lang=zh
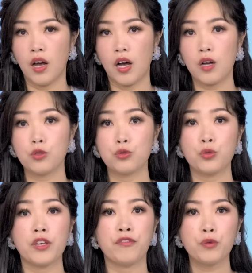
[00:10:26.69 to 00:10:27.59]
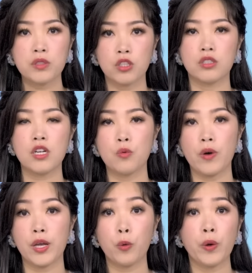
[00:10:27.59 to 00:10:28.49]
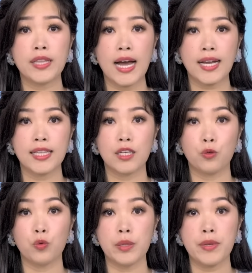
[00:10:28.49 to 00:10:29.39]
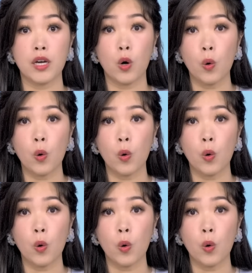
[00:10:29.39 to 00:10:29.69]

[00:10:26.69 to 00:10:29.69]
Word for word: 好，所以副总认为辉达概念股里面，